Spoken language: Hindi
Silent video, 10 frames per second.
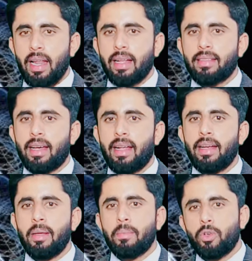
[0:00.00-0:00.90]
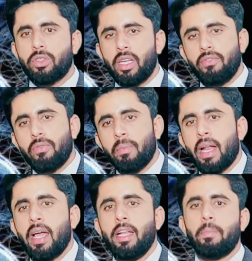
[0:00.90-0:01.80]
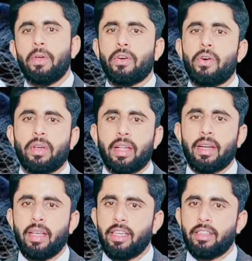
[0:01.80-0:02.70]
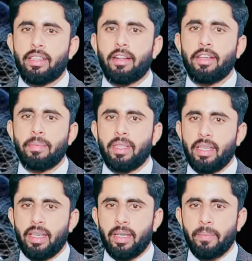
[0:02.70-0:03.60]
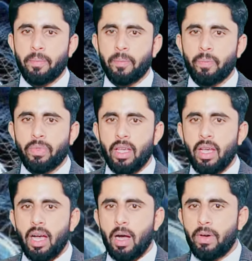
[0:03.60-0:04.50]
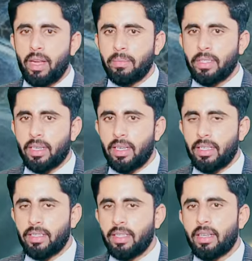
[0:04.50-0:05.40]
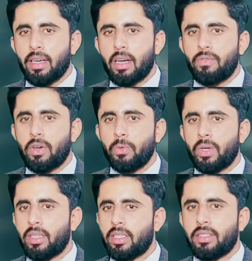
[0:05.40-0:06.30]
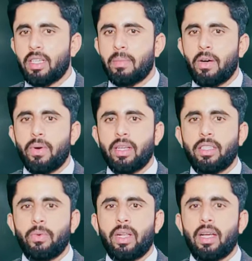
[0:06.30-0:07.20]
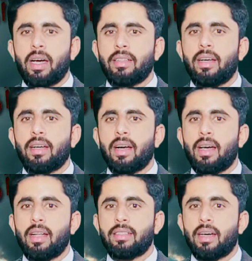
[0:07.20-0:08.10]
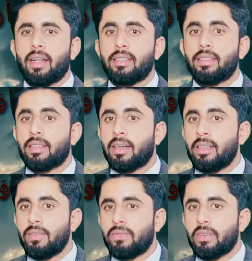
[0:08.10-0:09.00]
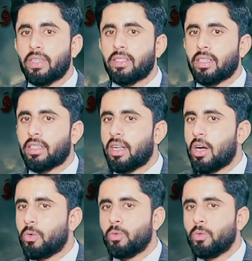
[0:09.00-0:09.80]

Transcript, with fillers: अल्लाह ताला ने मुख्तलिफ़ मराहल पर गौर करने की तरगीब दी है अवलम यरलजीन का फ़रू अनसमावती वल अर्दा काना तारत कन फ़फ़तकना